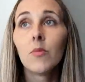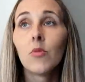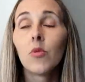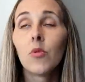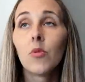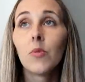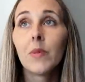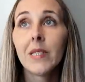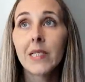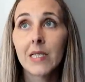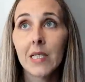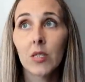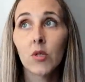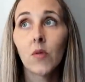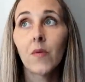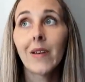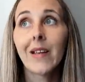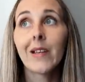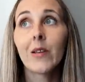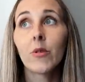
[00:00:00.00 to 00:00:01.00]
Mon médecin
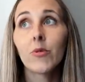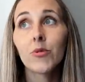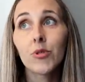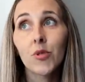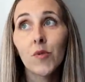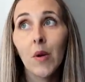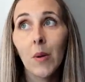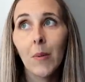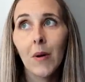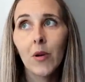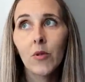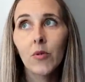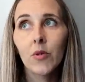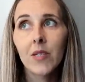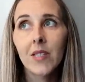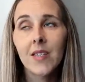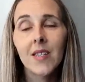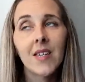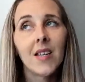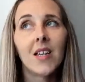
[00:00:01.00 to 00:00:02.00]
devrait les recevoir par
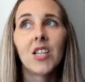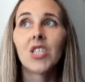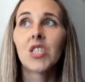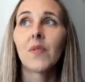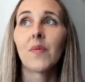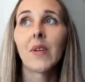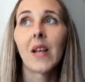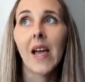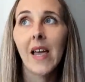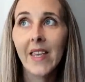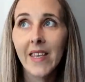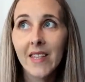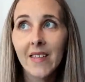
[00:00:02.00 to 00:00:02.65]
courrier et là j'avais la